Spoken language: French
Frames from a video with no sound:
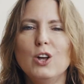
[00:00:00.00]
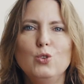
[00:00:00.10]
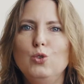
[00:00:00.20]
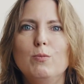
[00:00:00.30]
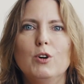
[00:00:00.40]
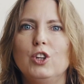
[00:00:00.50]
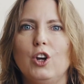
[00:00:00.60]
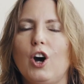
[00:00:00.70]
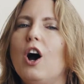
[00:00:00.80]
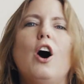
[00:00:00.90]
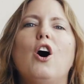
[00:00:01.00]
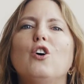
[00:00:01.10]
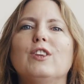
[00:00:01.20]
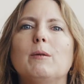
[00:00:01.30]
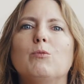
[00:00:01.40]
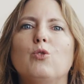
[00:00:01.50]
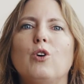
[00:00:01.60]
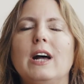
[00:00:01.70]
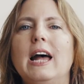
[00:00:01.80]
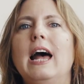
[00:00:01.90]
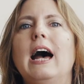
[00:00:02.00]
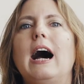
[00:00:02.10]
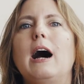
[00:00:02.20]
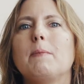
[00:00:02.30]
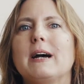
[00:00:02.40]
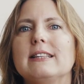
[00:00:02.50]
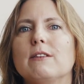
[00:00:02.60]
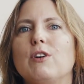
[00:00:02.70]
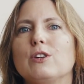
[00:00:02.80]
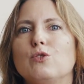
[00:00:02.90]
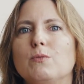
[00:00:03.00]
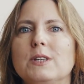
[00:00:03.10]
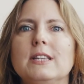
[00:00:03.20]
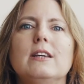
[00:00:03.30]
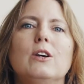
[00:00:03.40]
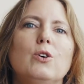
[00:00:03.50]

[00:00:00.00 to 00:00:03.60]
du bonheur en amour, après avoir subi